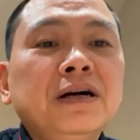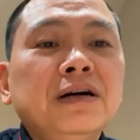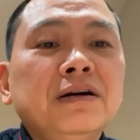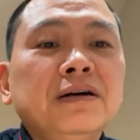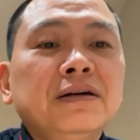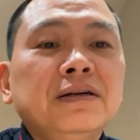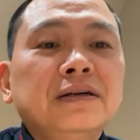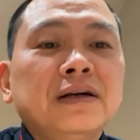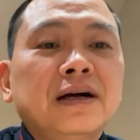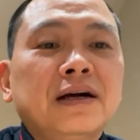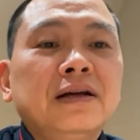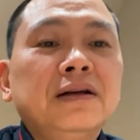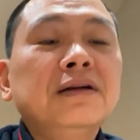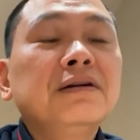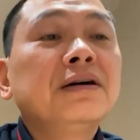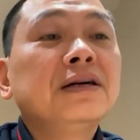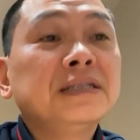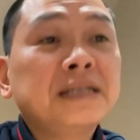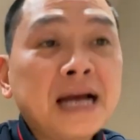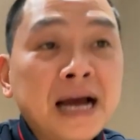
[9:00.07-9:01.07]
người
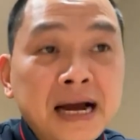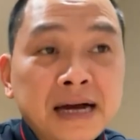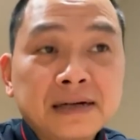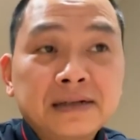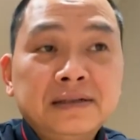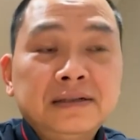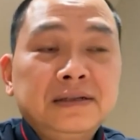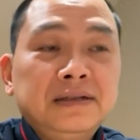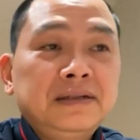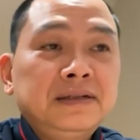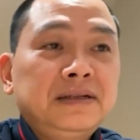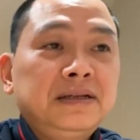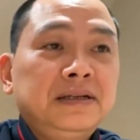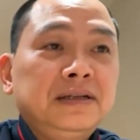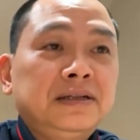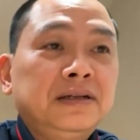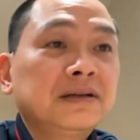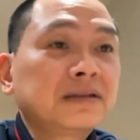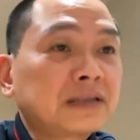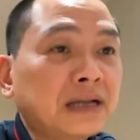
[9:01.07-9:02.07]
lười nhác,
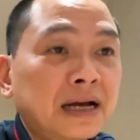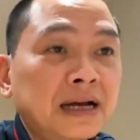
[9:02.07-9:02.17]
thì thực